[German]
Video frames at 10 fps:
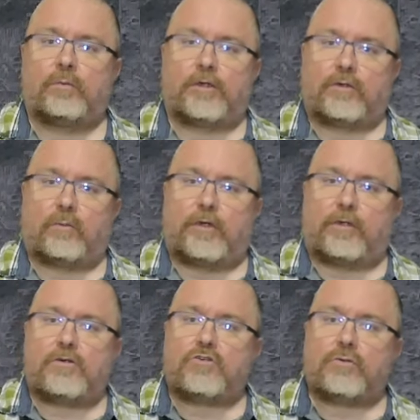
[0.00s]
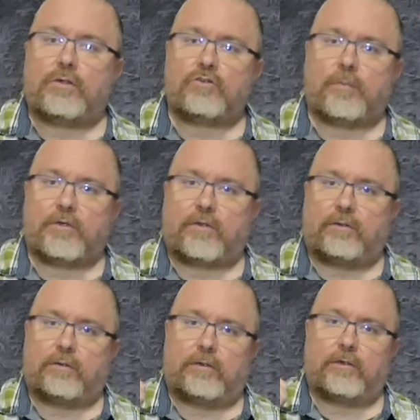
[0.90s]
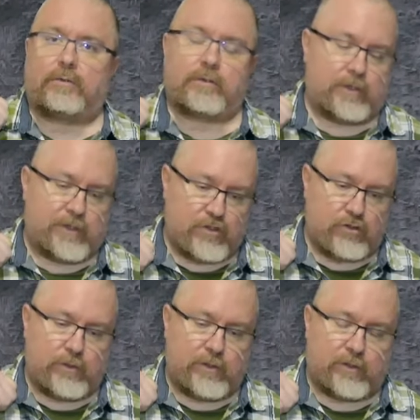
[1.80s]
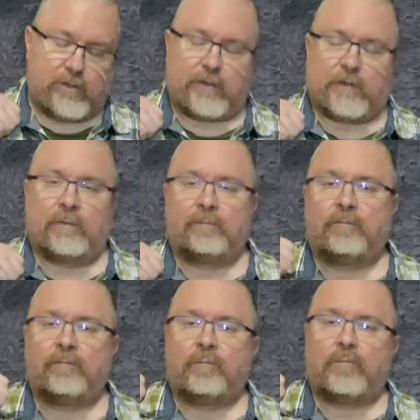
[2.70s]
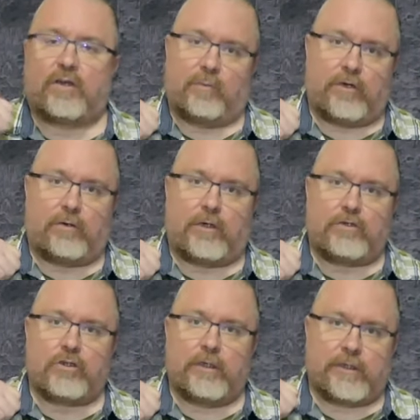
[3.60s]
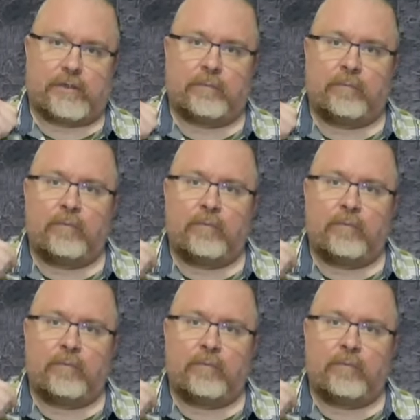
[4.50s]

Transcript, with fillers: über der dominanten Schulter, sprich äh, den Gurt an der Schulter trägt, mit der man auch anschlägt,